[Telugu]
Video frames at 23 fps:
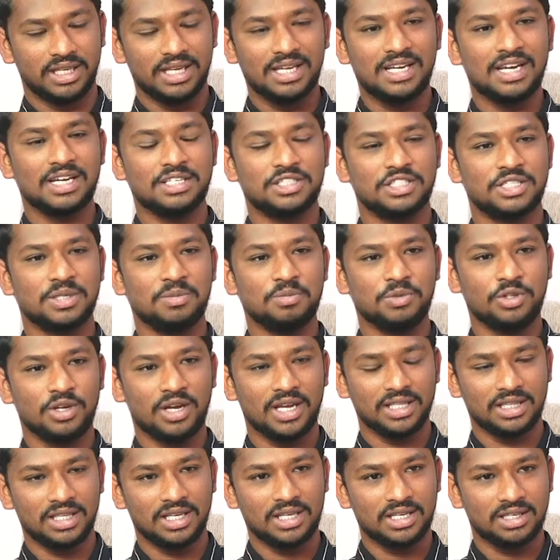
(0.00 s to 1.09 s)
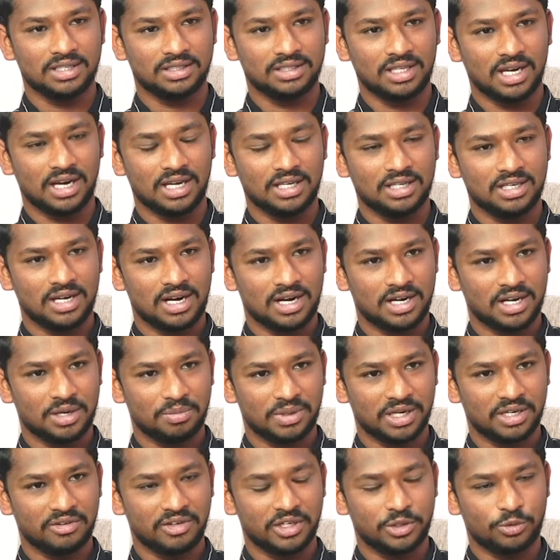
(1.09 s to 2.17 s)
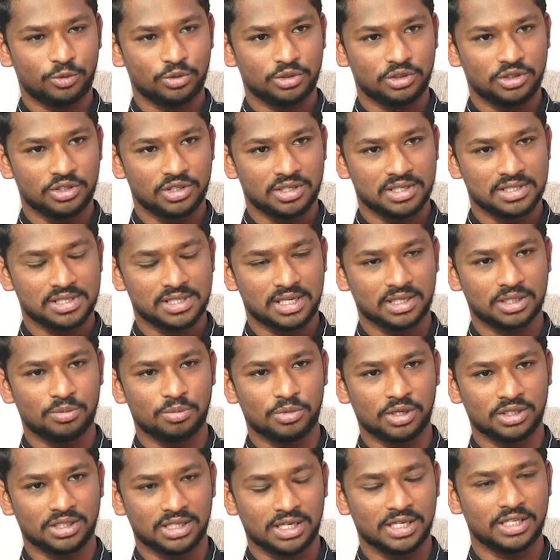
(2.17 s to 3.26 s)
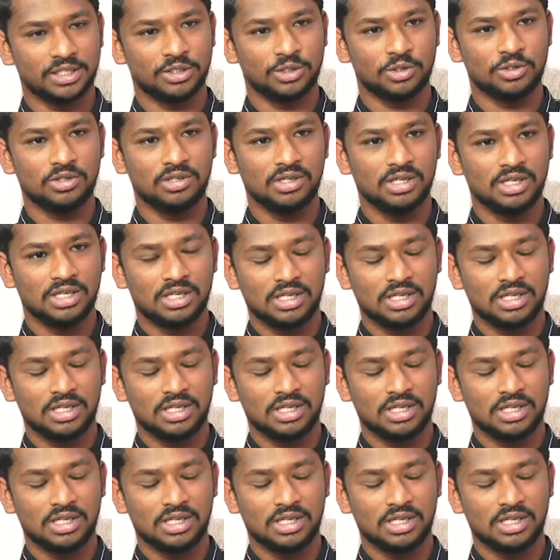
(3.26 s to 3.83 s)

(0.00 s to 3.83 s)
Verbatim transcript: ఏ లక్ష్యంతో అయితే తెలంగాణ ప్రైవేట్ ఉద్యోగ సంఘం మొదలైందో